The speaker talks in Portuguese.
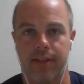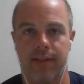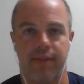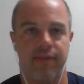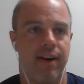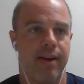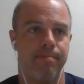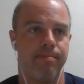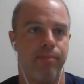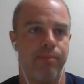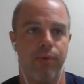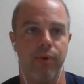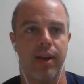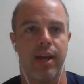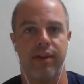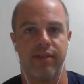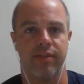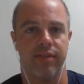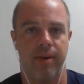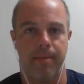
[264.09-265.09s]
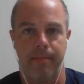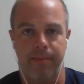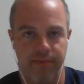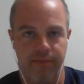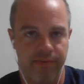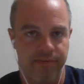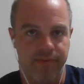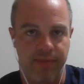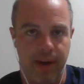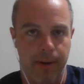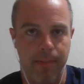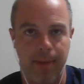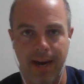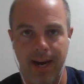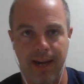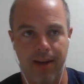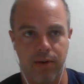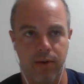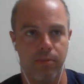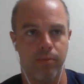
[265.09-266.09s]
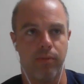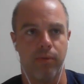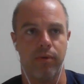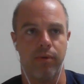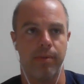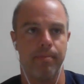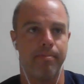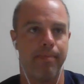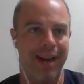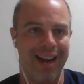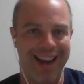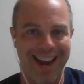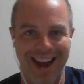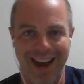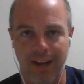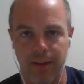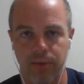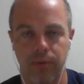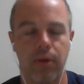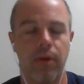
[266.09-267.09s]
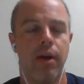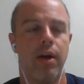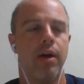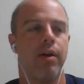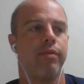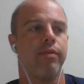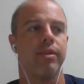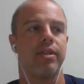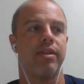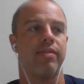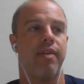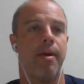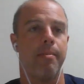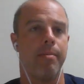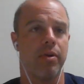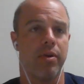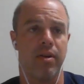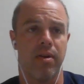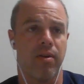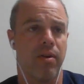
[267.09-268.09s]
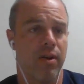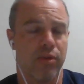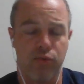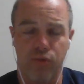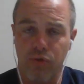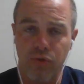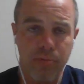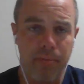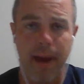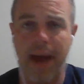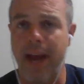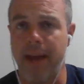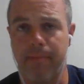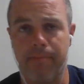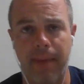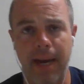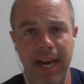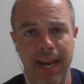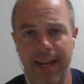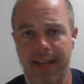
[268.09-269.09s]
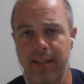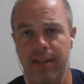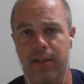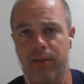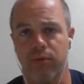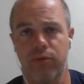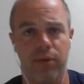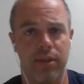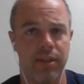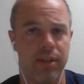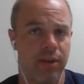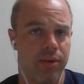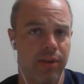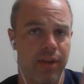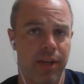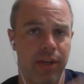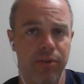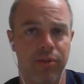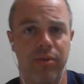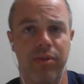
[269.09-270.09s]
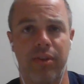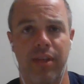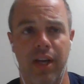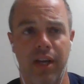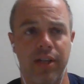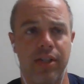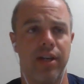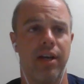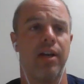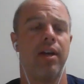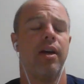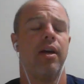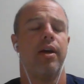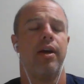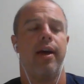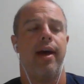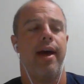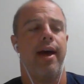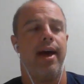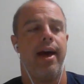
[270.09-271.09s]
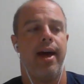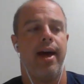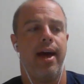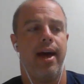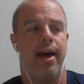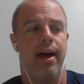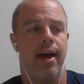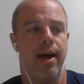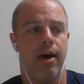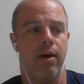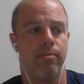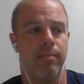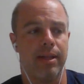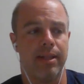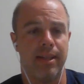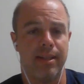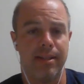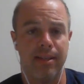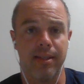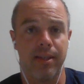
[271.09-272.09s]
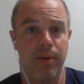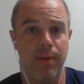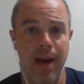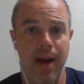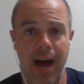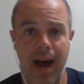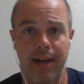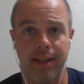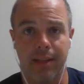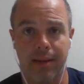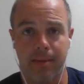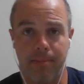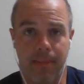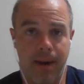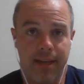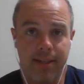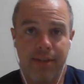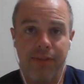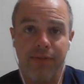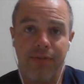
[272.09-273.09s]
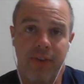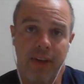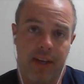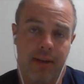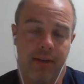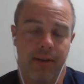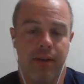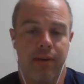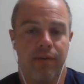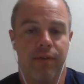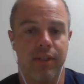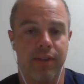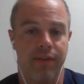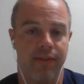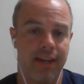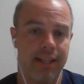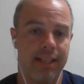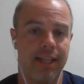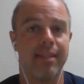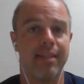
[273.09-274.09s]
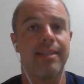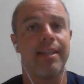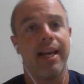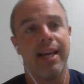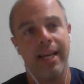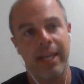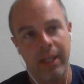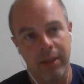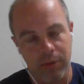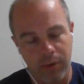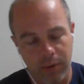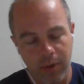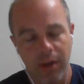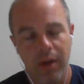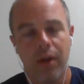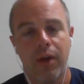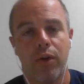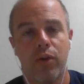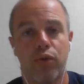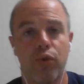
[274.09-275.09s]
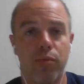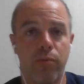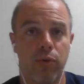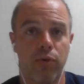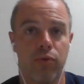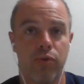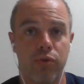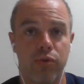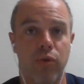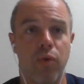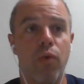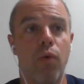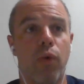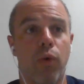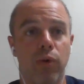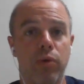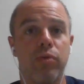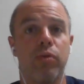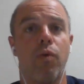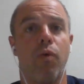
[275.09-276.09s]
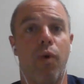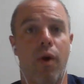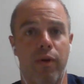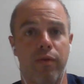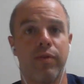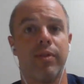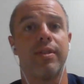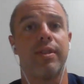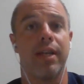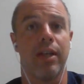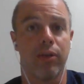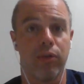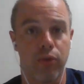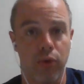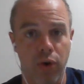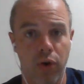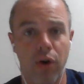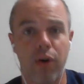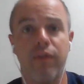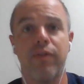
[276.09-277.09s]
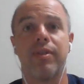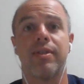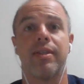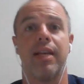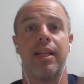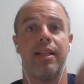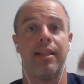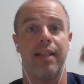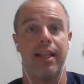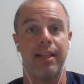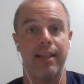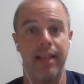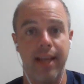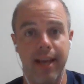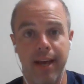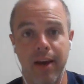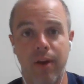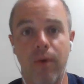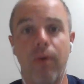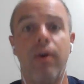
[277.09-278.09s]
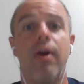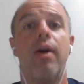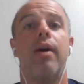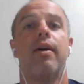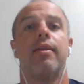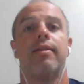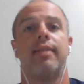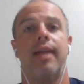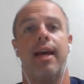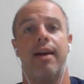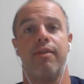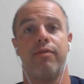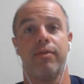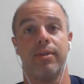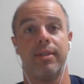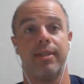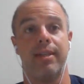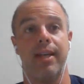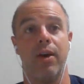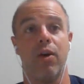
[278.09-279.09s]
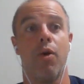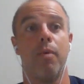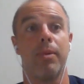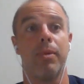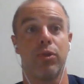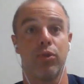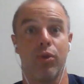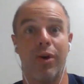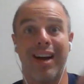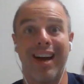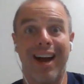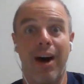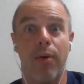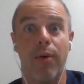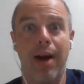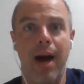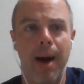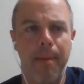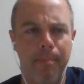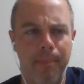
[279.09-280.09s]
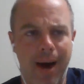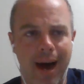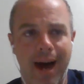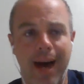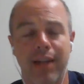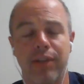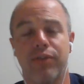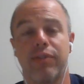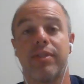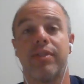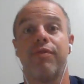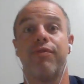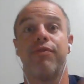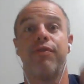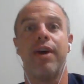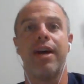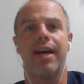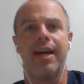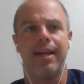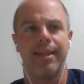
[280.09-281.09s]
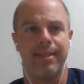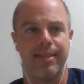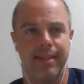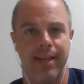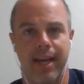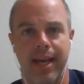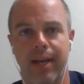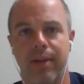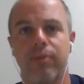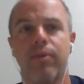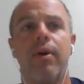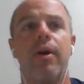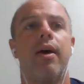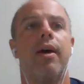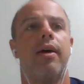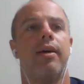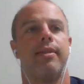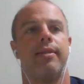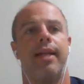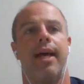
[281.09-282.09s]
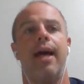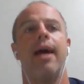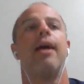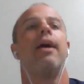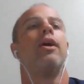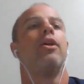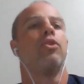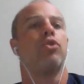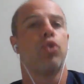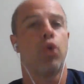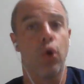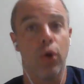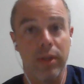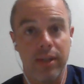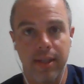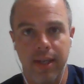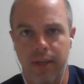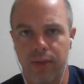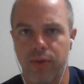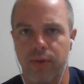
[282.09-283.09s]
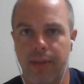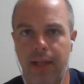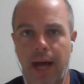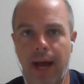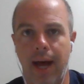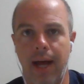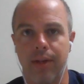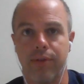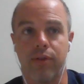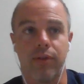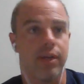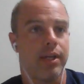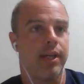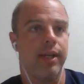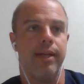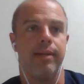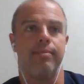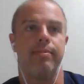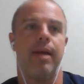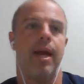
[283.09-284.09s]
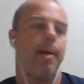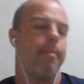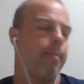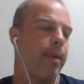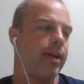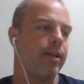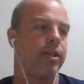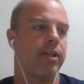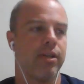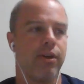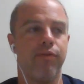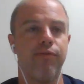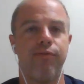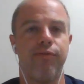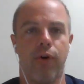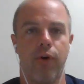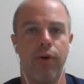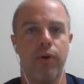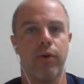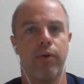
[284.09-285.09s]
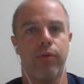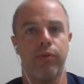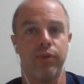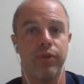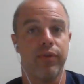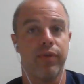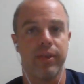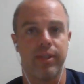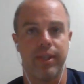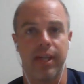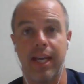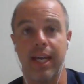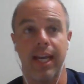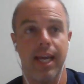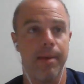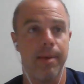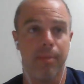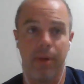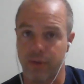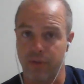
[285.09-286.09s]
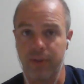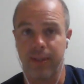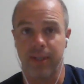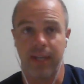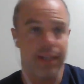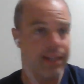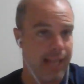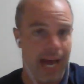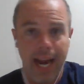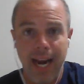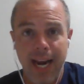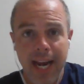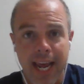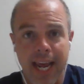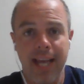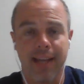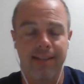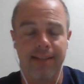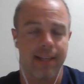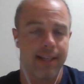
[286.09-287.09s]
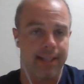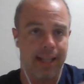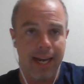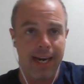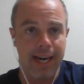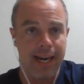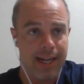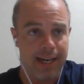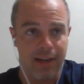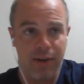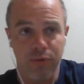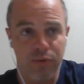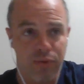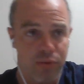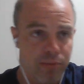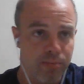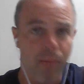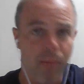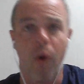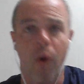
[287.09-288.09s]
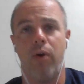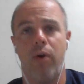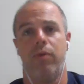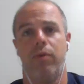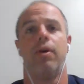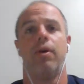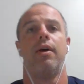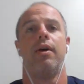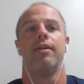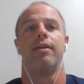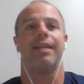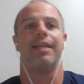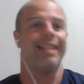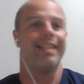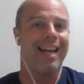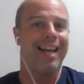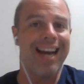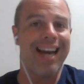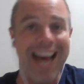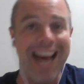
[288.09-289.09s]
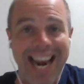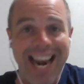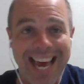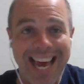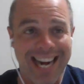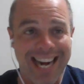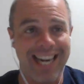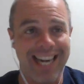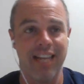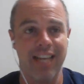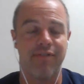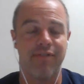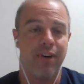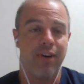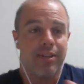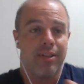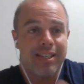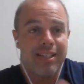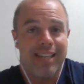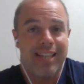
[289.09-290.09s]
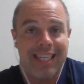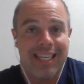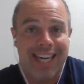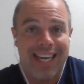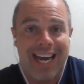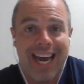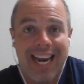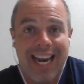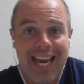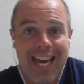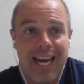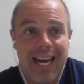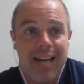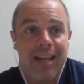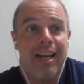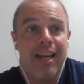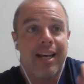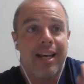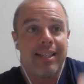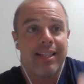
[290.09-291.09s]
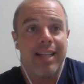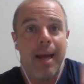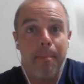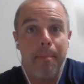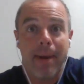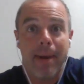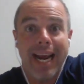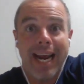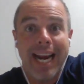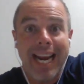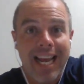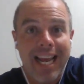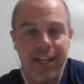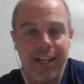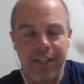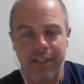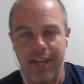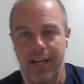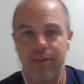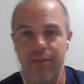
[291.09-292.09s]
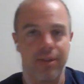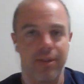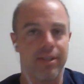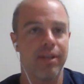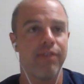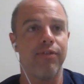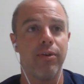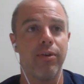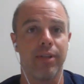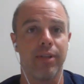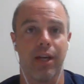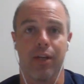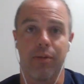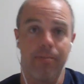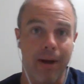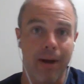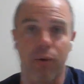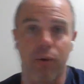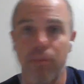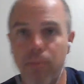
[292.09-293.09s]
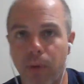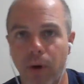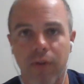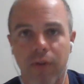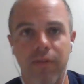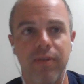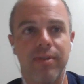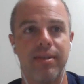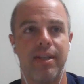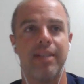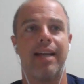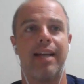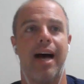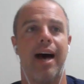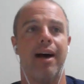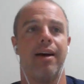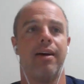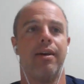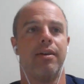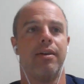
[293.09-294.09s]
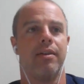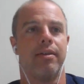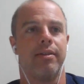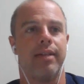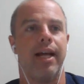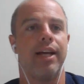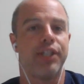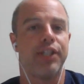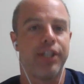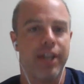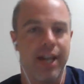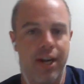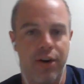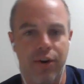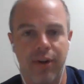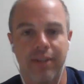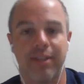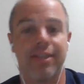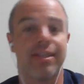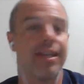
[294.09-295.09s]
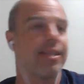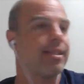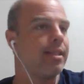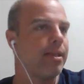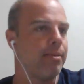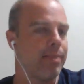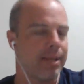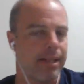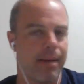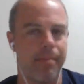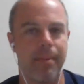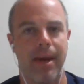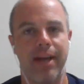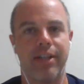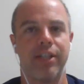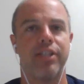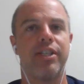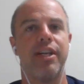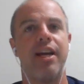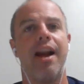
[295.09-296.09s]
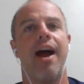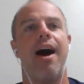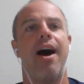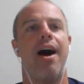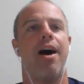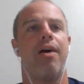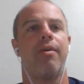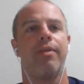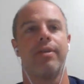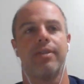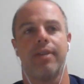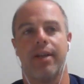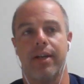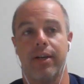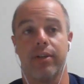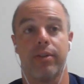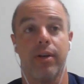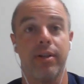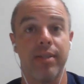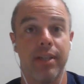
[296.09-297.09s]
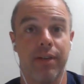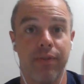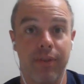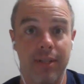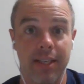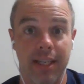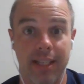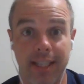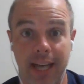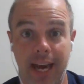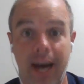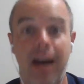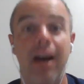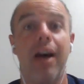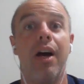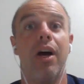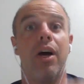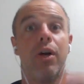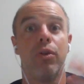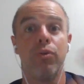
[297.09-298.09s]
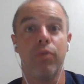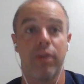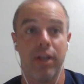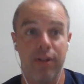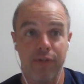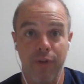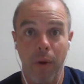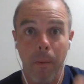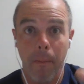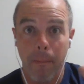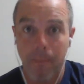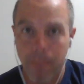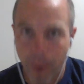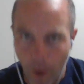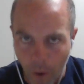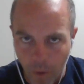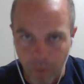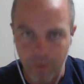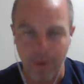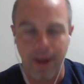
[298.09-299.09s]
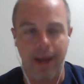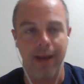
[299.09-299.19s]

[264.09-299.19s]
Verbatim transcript: Você vai o quê? Você vai trabalhar como um empregado? Você vai abrir um negócio? Tudo bem, beleza. Não estou dizendo que isso seja é, uma decisão errada, mas enfim, você vai estar tá saindo do mundo dos concursos, o qual você entrou, você entendeu, né? Você começou a galgar passos, você foi crescendo, né? Trouxe resultados que de repente não foram os que você queria, mas você tá ali, você tá na, no, no, bolo, você tá na galera ali. Falta sair da galera, né, para elite. É isso que tá faltando. Mas no bolo você tá, né? Tira notas acima da média geral, entendeu? Então assim, você tá no nível bom.